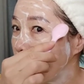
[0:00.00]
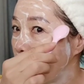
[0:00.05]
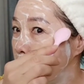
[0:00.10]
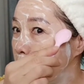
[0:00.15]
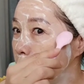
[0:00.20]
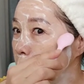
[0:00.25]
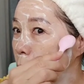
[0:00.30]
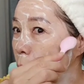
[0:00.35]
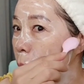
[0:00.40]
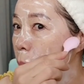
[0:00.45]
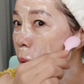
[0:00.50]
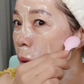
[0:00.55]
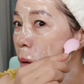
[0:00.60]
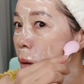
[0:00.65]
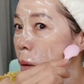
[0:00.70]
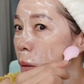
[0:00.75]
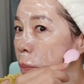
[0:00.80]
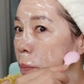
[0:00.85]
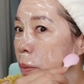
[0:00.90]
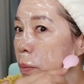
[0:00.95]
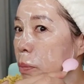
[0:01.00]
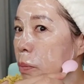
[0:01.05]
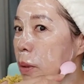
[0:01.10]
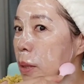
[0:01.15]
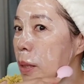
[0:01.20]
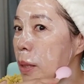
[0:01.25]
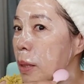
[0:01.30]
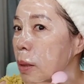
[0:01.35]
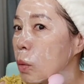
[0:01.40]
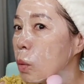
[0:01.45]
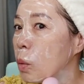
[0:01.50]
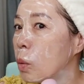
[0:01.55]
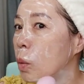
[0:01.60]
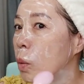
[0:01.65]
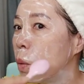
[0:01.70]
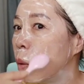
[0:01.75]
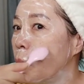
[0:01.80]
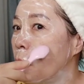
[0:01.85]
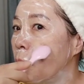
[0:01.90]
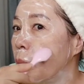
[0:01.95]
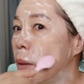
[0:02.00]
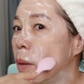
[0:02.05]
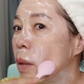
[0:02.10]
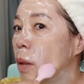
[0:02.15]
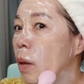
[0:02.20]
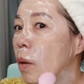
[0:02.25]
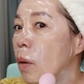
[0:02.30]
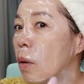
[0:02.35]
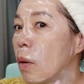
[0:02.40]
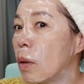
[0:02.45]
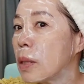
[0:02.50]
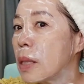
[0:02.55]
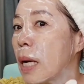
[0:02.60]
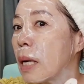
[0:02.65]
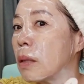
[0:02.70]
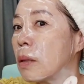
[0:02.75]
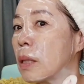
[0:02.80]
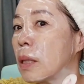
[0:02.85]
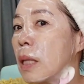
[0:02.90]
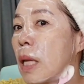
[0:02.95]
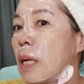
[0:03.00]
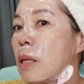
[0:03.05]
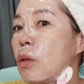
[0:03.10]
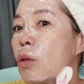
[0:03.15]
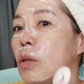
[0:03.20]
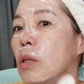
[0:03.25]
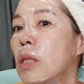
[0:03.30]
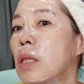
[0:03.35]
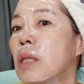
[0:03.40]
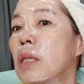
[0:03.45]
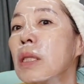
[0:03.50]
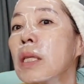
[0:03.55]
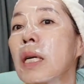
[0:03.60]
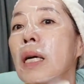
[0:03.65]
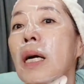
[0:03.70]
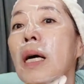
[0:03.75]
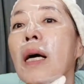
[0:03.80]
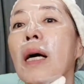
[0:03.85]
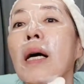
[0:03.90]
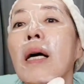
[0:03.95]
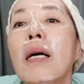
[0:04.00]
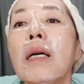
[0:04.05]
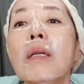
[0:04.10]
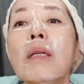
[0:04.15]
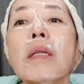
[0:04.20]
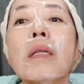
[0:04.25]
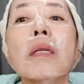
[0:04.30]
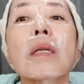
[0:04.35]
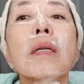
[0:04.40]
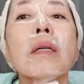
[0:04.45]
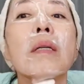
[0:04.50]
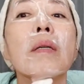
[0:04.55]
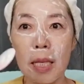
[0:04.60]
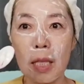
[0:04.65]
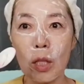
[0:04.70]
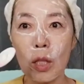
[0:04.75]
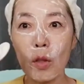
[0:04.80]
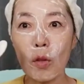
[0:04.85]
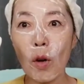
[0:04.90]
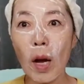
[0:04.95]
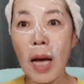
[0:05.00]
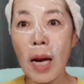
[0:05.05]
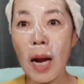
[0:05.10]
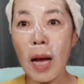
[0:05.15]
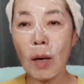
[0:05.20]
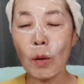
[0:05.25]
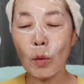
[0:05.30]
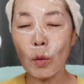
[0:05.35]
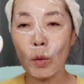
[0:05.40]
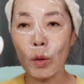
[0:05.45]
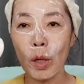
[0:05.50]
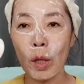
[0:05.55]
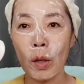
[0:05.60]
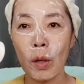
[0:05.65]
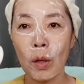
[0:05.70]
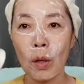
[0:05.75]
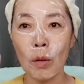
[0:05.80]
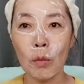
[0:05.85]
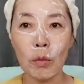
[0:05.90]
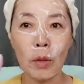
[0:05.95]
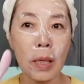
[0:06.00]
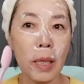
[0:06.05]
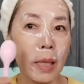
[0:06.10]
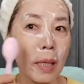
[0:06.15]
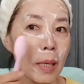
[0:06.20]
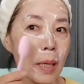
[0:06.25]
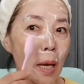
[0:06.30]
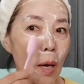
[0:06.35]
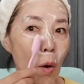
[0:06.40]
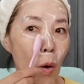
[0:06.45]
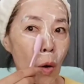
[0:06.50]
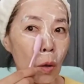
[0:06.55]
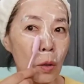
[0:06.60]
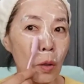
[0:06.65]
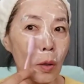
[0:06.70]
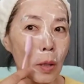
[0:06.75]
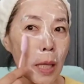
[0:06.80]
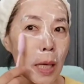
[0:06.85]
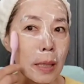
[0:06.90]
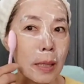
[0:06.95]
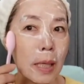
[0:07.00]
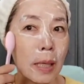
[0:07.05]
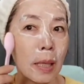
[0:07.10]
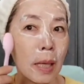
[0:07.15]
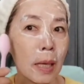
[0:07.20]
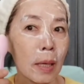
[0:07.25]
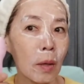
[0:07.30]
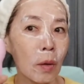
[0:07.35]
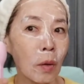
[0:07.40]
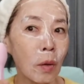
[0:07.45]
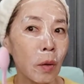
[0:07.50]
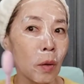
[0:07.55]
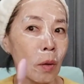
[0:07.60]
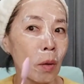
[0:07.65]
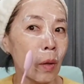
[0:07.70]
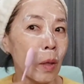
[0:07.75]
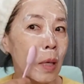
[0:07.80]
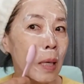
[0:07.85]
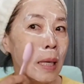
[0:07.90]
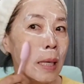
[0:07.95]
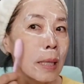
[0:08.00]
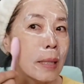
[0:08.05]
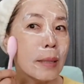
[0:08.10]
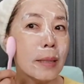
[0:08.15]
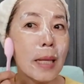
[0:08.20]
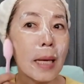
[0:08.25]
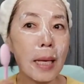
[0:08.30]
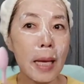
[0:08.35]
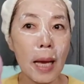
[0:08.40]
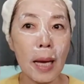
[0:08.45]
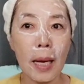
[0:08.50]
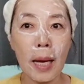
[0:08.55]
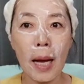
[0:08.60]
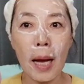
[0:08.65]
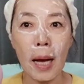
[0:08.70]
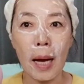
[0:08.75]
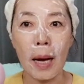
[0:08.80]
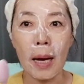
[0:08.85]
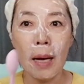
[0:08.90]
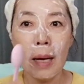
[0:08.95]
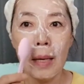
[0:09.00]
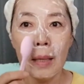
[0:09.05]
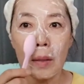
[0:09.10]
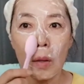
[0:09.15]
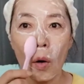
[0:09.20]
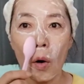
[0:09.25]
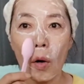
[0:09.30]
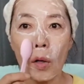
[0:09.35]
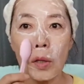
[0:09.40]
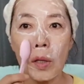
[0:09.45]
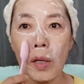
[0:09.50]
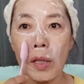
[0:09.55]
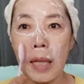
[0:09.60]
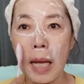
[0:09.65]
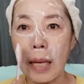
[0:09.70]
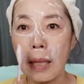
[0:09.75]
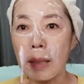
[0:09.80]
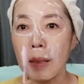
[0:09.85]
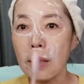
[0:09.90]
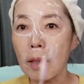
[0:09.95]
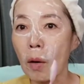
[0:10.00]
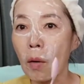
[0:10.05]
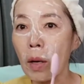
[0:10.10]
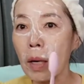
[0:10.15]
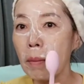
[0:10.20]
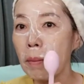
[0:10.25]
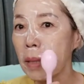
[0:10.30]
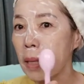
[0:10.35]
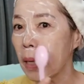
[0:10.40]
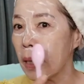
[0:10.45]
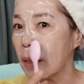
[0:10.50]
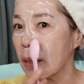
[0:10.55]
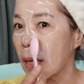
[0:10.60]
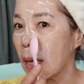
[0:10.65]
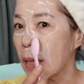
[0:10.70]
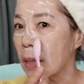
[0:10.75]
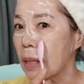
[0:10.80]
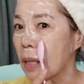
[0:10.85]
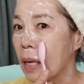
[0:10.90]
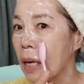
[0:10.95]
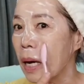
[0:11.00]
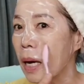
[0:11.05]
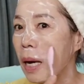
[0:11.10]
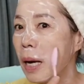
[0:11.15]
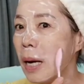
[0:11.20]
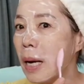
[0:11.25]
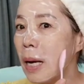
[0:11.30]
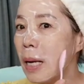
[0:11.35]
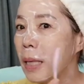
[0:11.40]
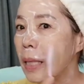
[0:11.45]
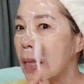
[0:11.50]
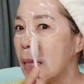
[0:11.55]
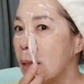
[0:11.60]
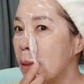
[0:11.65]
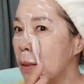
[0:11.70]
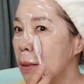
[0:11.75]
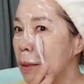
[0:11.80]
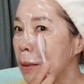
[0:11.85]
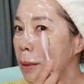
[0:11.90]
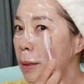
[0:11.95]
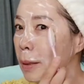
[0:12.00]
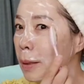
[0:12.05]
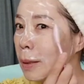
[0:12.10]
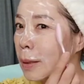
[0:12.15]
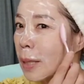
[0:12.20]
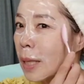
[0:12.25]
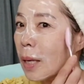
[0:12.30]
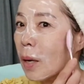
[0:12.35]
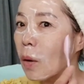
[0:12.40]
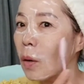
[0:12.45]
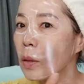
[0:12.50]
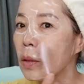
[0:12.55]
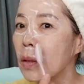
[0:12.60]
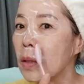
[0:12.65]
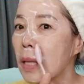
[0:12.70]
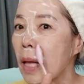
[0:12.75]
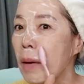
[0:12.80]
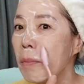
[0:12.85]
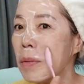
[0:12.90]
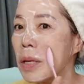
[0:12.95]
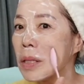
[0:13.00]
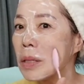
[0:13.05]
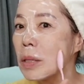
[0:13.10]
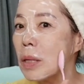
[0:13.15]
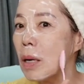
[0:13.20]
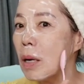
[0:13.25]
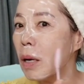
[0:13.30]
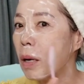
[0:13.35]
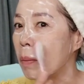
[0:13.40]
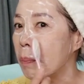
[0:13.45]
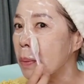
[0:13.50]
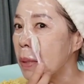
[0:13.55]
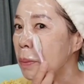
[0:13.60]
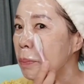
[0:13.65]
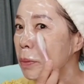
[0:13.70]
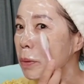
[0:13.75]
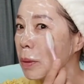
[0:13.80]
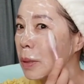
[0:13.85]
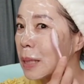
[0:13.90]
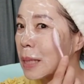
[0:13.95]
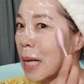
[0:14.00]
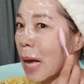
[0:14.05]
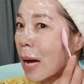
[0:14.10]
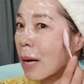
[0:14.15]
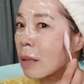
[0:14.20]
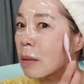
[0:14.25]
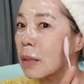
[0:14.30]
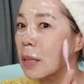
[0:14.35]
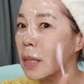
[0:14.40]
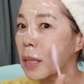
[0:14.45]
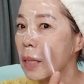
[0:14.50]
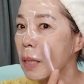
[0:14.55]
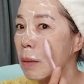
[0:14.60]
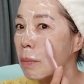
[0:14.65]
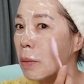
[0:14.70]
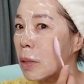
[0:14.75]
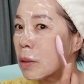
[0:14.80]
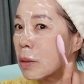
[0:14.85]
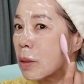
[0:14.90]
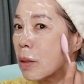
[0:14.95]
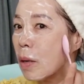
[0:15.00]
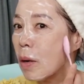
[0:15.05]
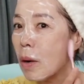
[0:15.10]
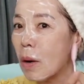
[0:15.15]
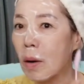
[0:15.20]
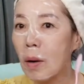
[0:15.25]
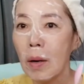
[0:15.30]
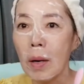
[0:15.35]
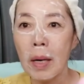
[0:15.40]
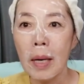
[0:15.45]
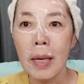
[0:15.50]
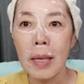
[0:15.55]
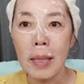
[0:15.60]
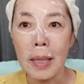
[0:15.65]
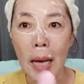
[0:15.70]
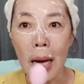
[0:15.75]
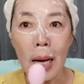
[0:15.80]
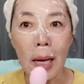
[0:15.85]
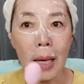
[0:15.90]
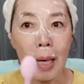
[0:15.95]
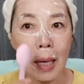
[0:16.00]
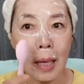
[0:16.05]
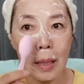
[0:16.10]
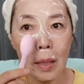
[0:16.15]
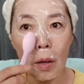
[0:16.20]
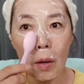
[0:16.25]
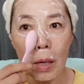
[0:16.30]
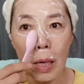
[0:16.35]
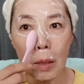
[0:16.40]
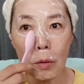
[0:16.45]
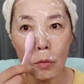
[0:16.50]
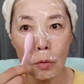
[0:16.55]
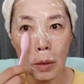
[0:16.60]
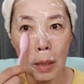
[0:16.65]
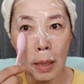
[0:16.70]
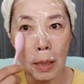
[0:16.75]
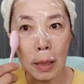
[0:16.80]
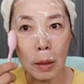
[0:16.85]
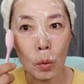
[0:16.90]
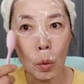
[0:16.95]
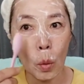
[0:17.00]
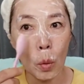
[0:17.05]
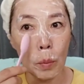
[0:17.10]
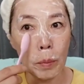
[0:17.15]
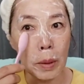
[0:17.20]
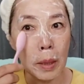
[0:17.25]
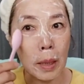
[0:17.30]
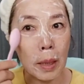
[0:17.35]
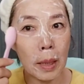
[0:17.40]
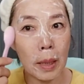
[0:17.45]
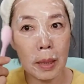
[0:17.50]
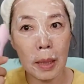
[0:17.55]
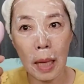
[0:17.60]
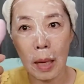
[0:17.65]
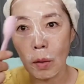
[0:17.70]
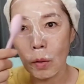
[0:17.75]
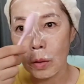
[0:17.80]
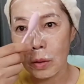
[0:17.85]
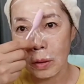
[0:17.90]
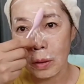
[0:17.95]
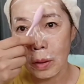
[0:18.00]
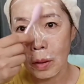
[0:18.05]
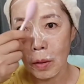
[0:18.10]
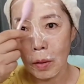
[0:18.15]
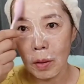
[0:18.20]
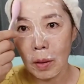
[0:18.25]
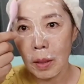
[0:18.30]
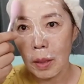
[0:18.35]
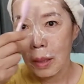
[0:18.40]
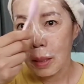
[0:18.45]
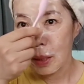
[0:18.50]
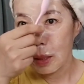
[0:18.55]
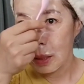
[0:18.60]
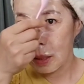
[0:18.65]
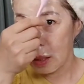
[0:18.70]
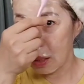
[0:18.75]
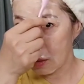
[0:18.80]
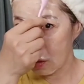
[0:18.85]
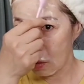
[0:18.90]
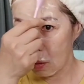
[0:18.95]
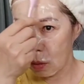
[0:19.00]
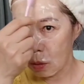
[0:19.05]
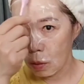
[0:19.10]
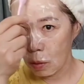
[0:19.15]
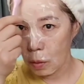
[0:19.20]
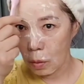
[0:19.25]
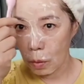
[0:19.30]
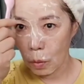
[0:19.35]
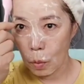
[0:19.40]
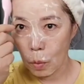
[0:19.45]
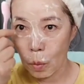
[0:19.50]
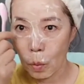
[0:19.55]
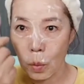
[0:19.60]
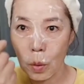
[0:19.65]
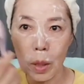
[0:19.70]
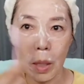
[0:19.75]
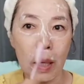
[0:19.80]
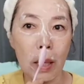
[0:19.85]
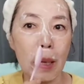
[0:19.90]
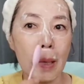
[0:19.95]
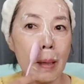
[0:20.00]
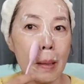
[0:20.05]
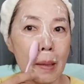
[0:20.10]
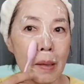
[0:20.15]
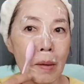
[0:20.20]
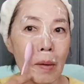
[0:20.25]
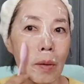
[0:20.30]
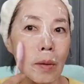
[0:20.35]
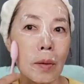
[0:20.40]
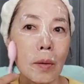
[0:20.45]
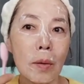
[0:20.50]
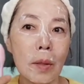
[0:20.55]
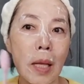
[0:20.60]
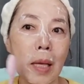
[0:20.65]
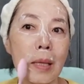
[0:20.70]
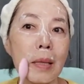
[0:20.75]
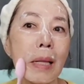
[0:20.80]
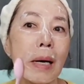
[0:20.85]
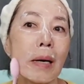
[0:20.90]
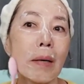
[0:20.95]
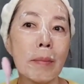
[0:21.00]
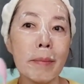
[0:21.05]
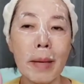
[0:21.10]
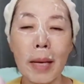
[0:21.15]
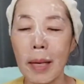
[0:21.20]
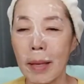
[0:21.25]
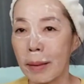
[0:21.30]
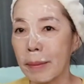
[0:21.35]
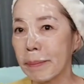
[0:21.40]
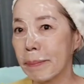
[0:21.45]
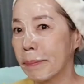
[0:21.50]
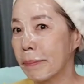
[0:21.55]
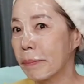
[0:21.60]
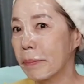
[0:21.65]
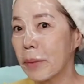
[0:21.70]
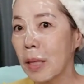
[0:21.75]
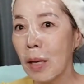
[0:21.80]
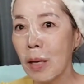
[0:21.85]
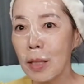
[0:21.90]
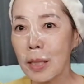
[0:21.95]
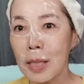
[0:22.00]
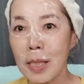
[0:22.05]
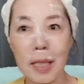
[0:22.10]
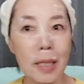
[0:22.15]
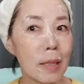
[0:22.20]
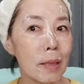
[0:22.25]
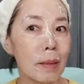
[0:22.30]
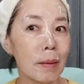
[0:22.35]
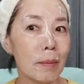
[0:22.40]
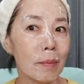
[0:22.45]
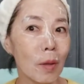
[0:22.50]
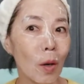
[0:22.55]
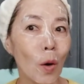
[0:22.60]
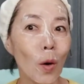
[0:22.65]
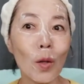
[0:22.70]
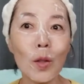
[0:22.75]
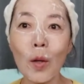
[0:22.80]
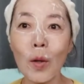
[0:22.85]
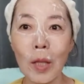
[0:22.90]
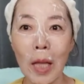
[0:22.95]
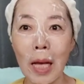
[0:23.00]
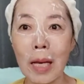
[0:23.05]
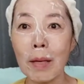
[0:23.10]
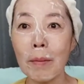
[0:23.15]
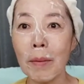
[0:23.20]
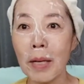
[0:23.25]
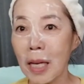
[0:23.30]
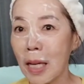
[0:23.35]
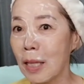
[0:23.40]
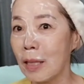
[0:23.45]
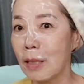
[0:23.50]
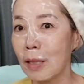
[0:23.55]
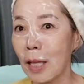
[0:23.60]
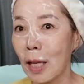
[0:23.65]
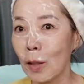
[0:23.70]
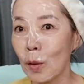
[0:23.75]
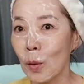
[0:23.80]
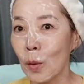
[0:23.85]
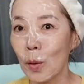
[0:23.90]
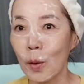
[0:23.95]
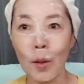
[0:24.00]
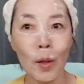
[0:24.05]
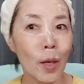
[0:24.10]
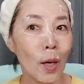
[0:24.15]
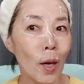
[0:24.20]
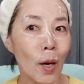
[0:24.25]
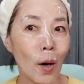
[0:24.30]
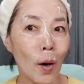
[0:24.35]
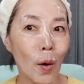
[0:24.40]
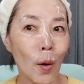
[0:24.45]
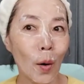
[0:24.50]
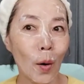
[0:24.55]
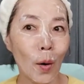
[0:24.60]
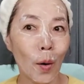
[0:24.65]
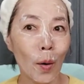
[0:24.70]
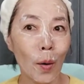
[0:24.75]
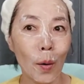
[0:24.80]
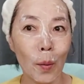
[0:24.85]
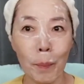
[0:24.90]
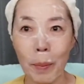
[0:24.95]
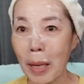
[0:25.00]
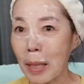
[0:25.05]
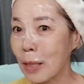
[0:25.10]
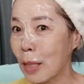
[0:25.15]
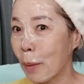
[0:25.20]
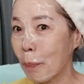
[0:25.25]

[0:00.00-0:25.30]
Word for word: 또 잘못하면 피부에 또 어, 자극이 될 수 있으니까. 이 숟가락으로요 우리가 이렇게 걷어내잖아요. 근데 얘가 걷어내는 역할만 하는 게 아니라 이렇게 걷어내면서 피부를 자극시키면서 약간 혈액순환에 도움이 되거든요. 그래서 이렇게 걷어낸 다음에 지금 걷어내기만 했는데도 어,